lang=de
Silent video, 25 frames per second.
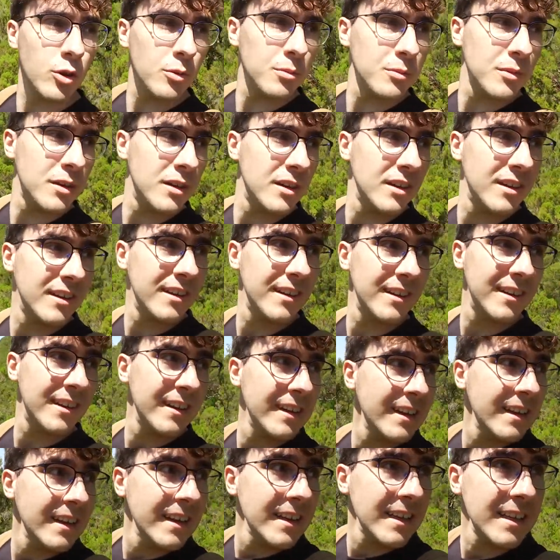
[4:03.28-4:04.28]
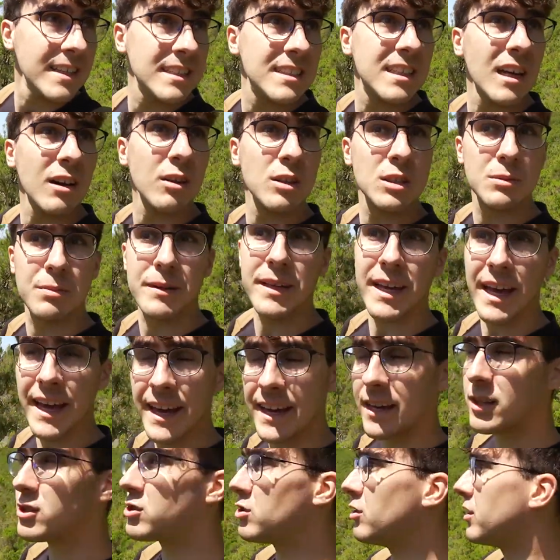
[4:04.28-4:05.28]
oben ist der Ausblick
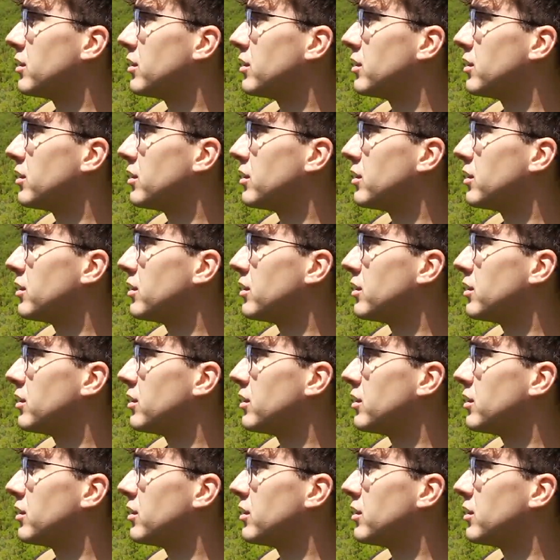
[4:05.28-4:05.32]
echt